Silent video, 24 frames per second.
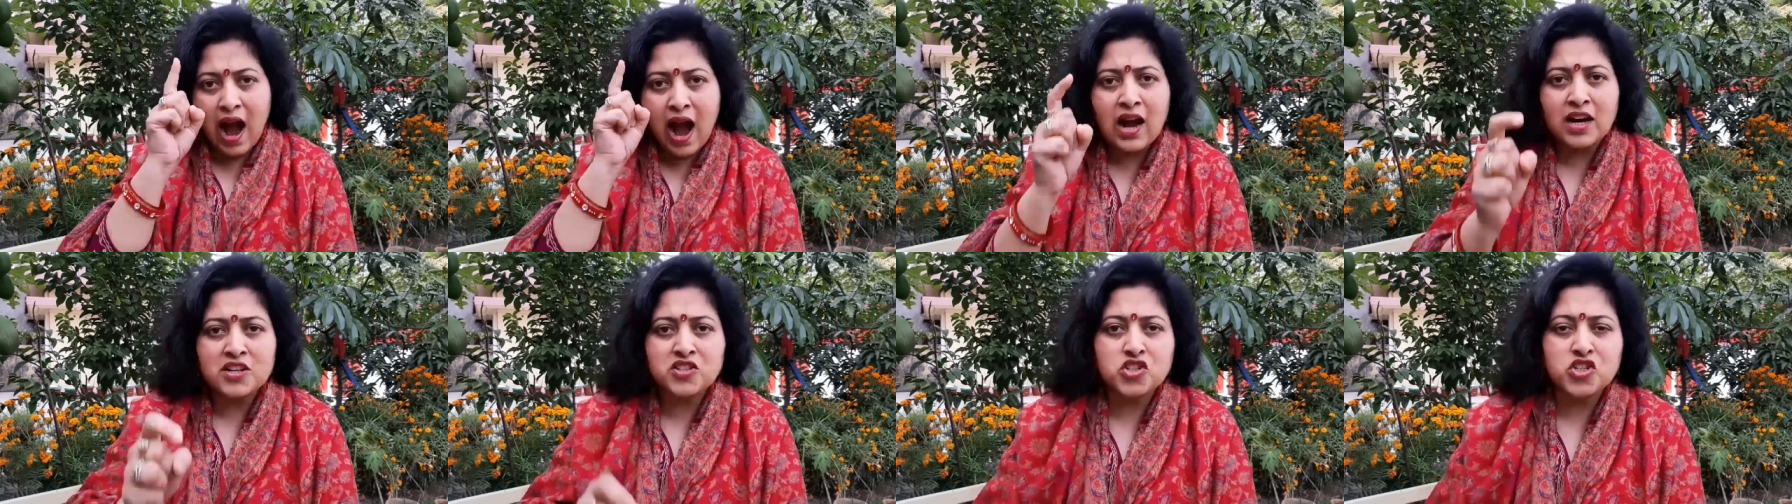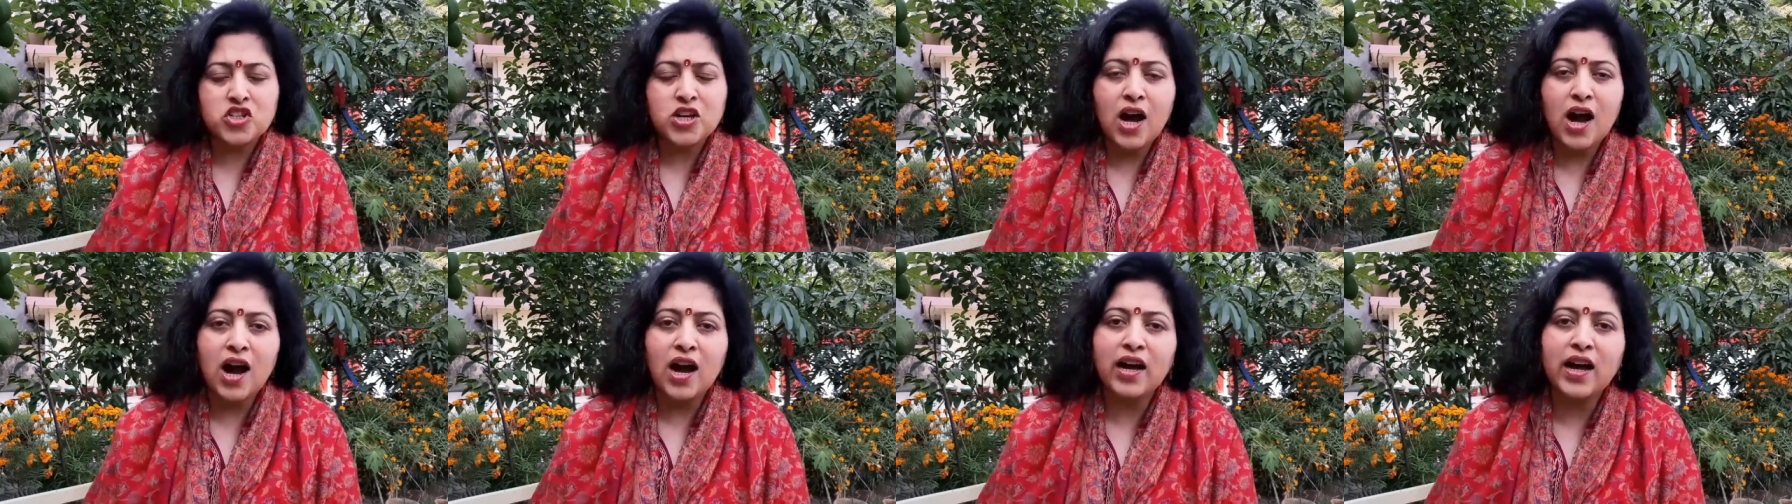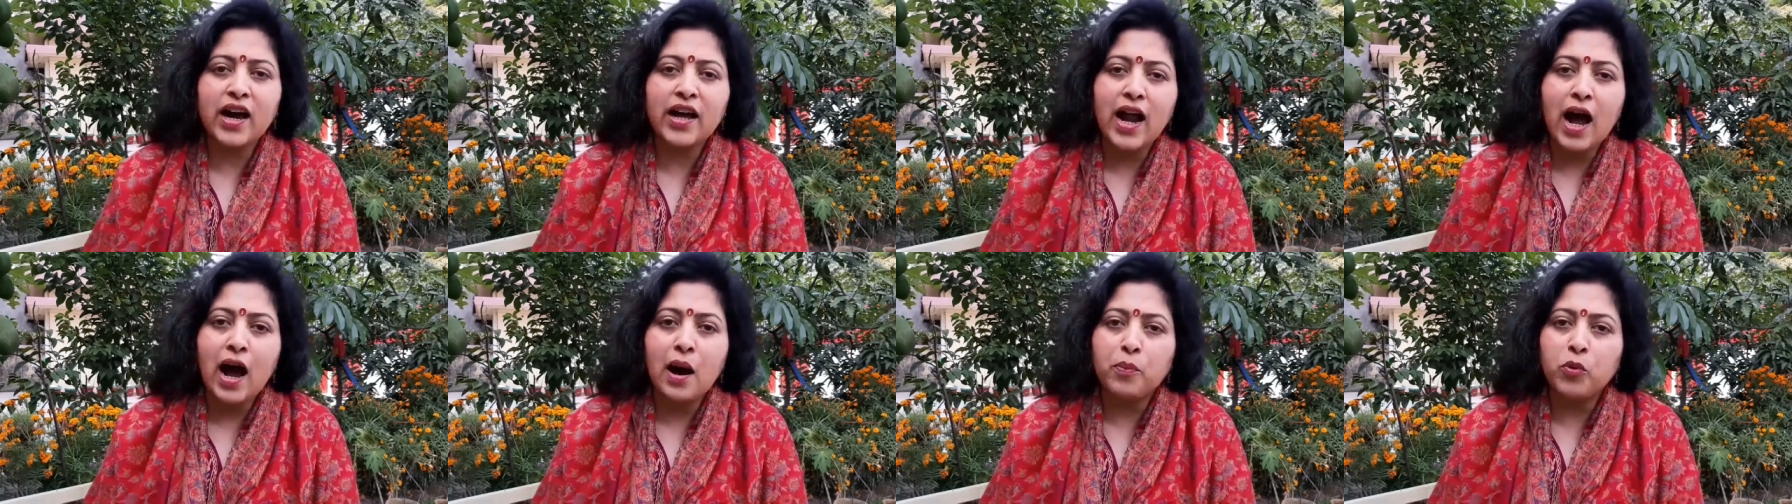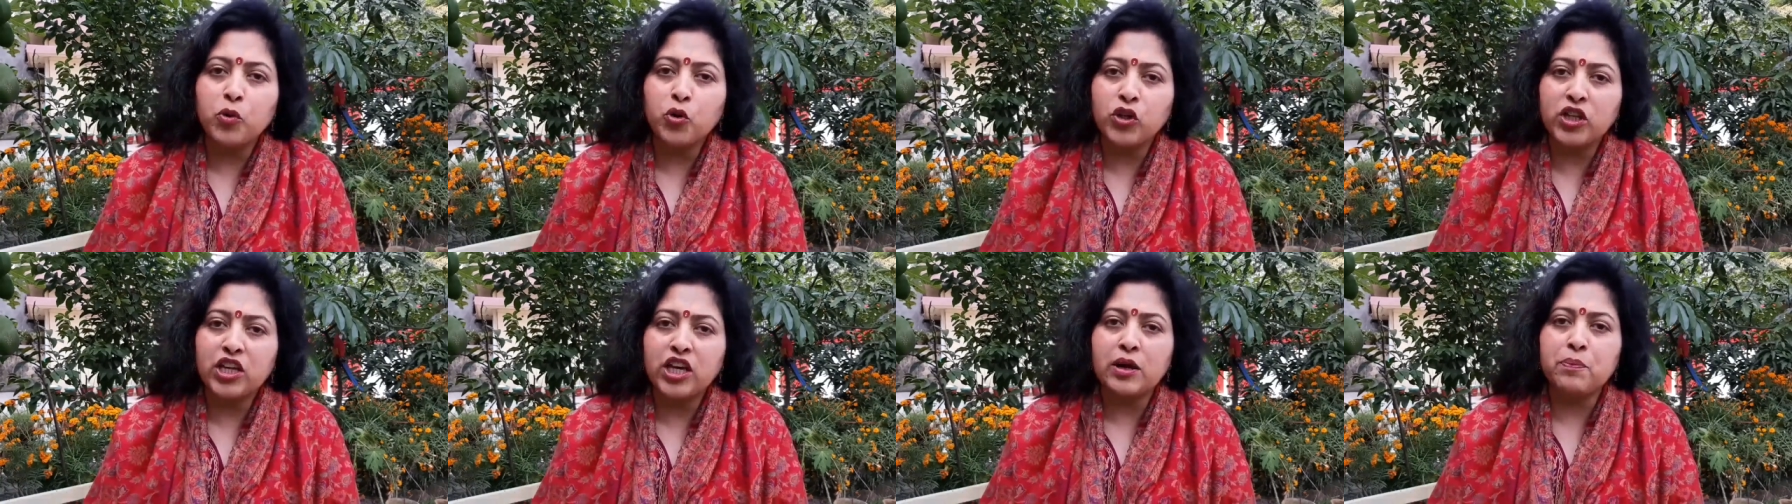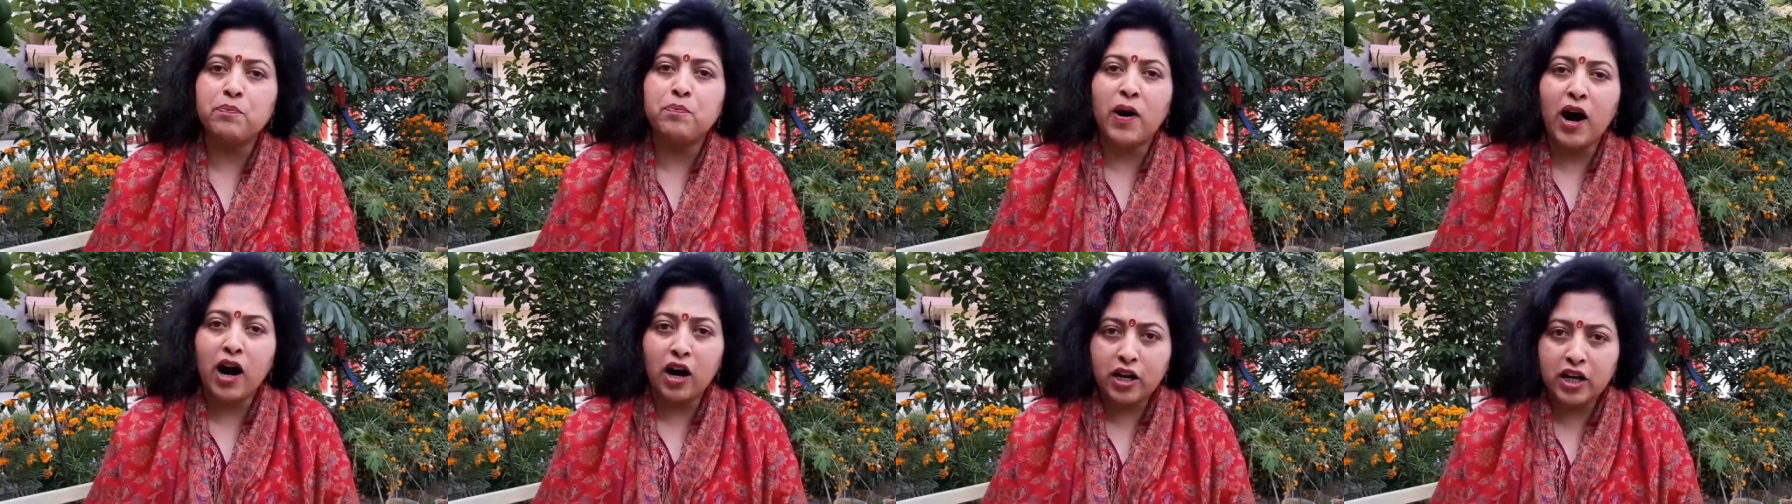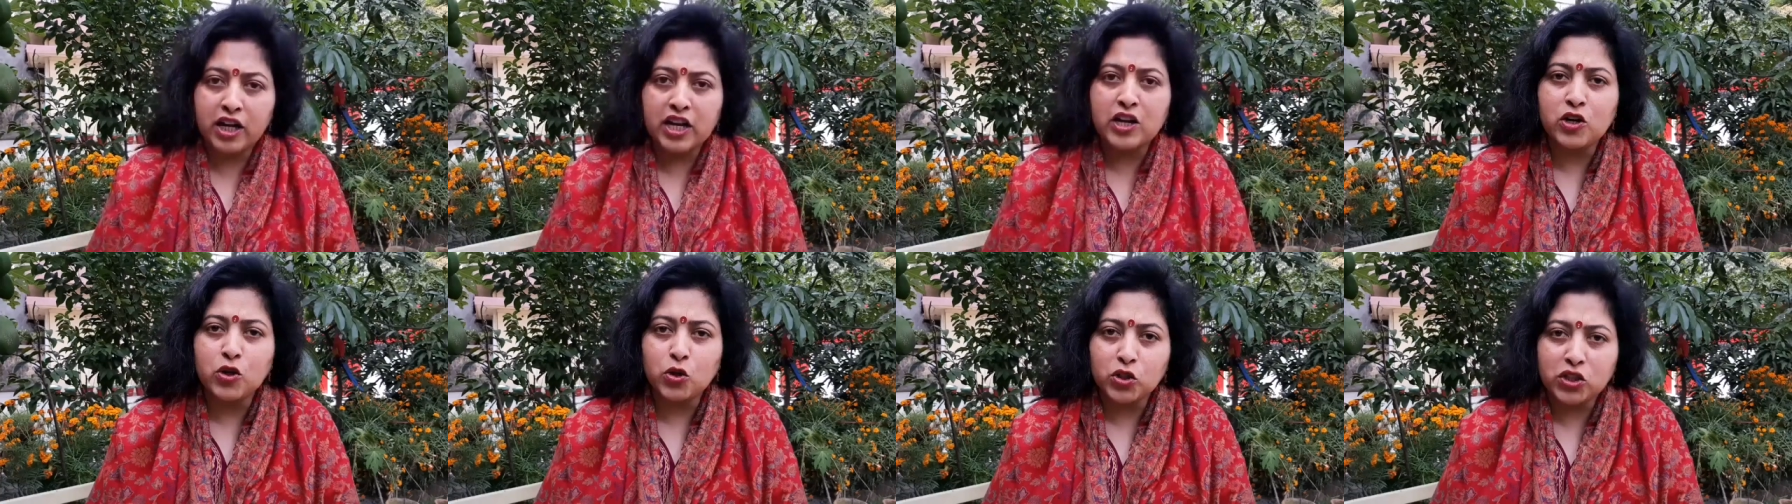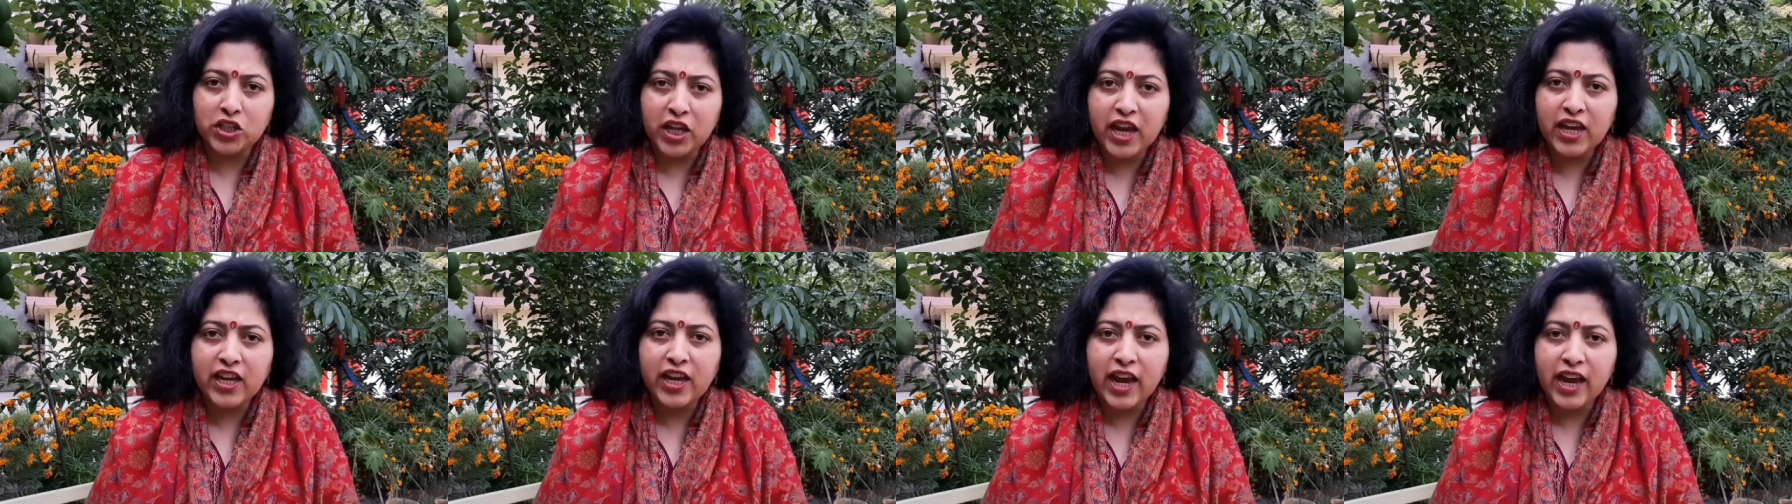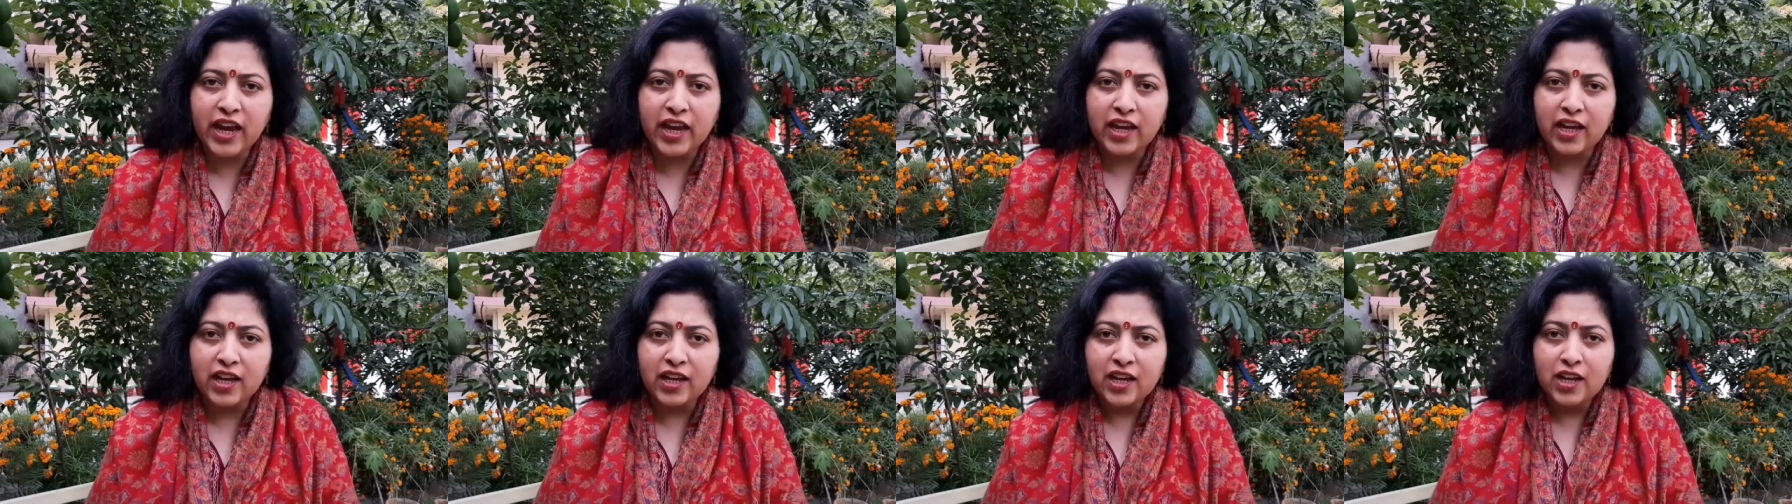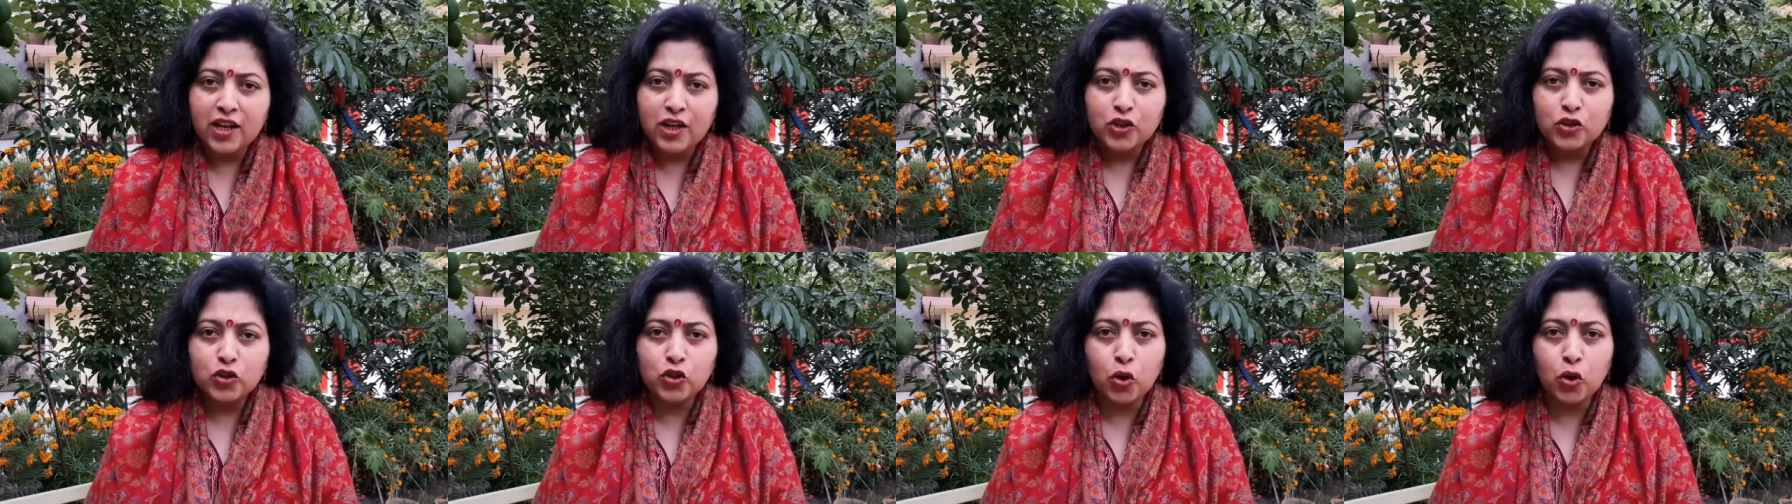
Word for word: आज अगर आप उनकी पार्टी को देखें